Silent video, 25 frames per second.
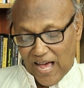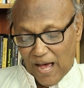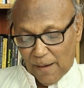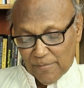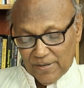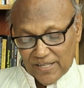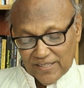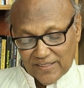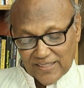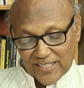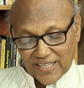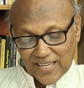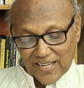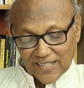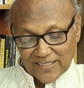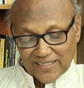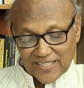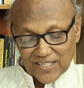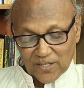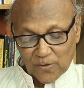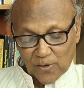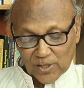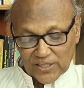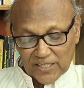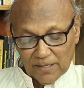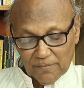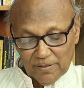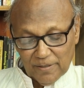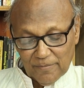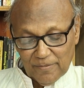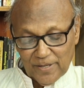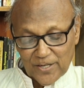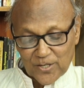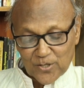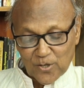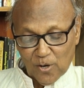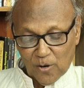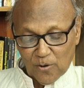আবৃত্তিকারদের কথা
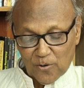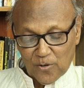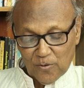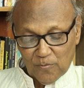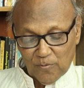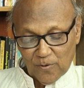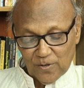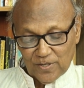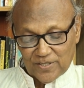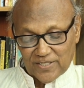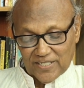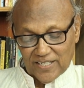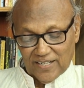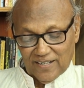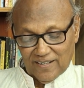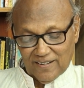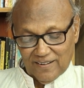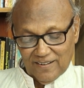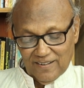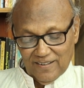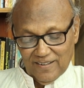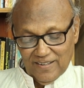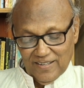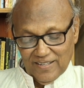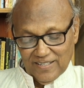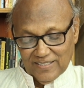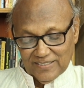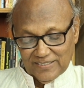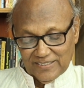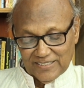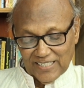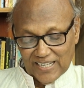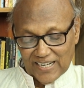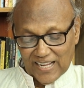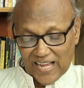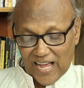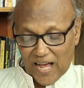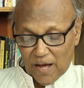ভেবেই শঙ্খ বলছেন
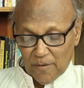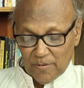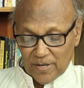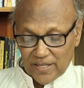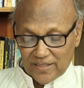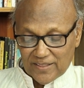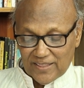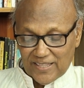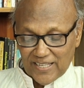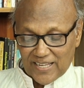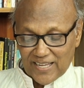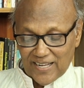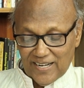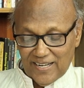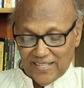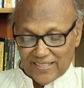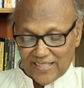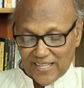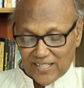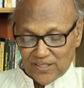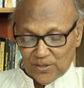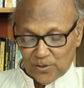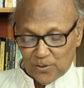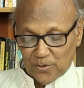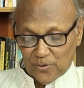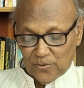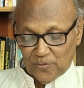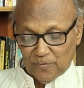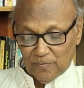যারা আবৃত্তিকে নিতান্ত